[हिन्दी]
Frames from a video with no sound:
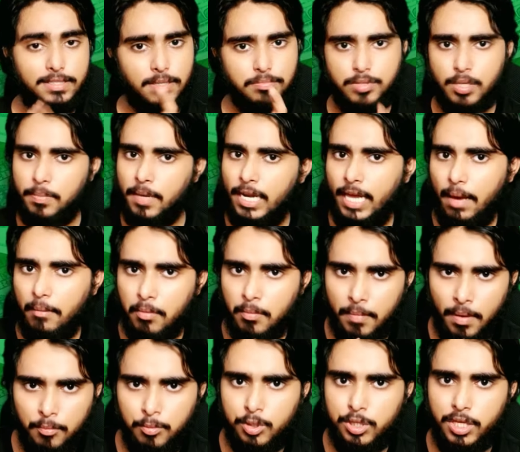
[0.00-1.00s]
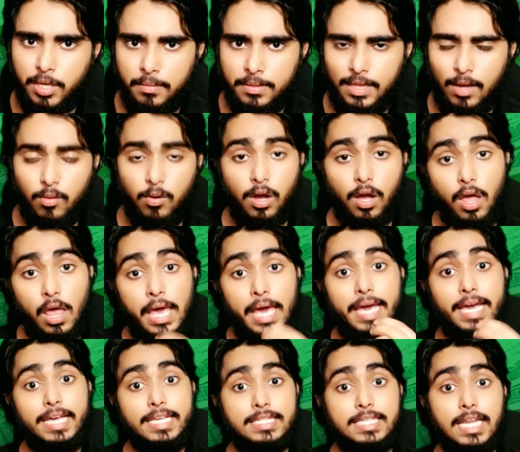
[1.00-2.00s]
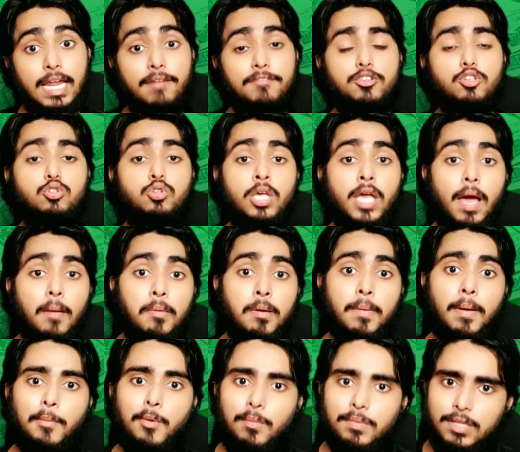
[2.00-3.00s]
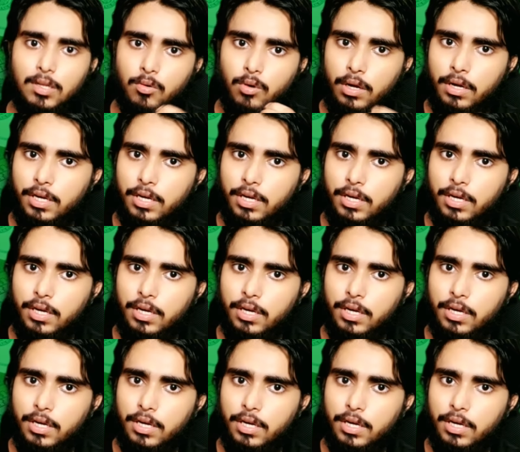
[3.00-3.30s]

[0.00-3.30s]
है सबसे पहले यहाँ पर मैं आपको ये बताऊंगा इसके अलावा दोस्तों यहाँ पर मैं आपको बताऊंगा